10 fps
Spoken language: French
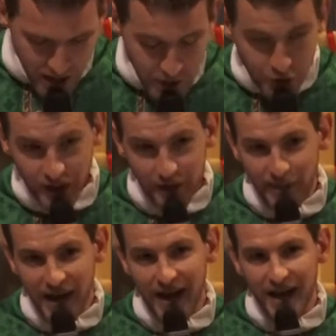Ce n'est
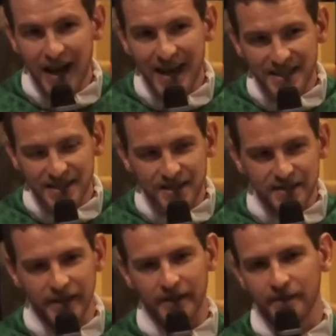pas
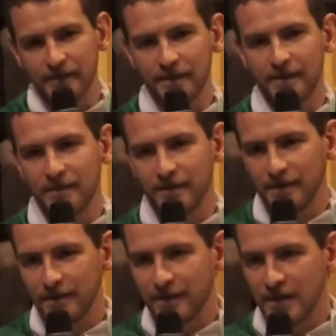assister,
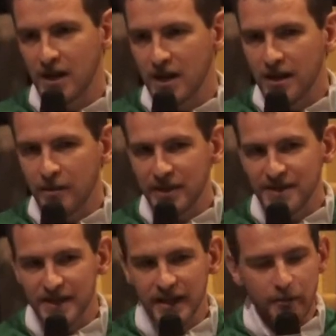mais
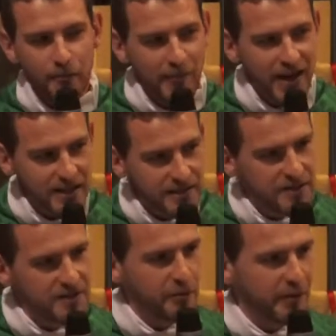c'est
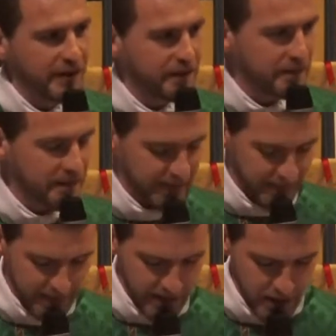participer.
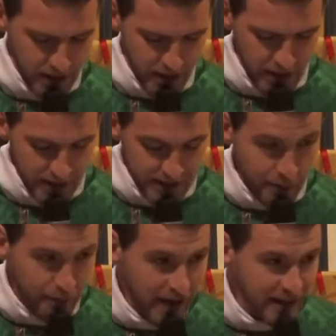C'est
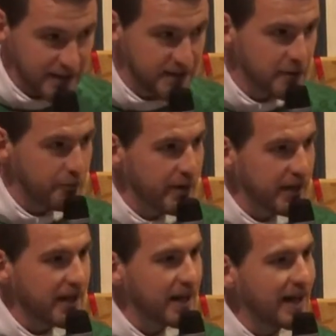
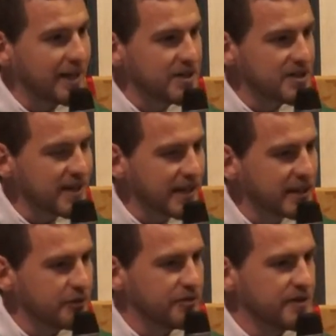participer à un
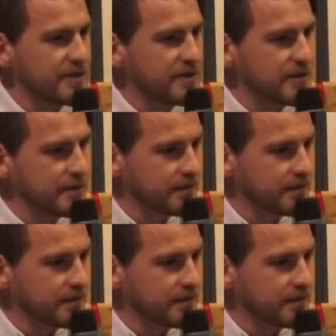sacrifice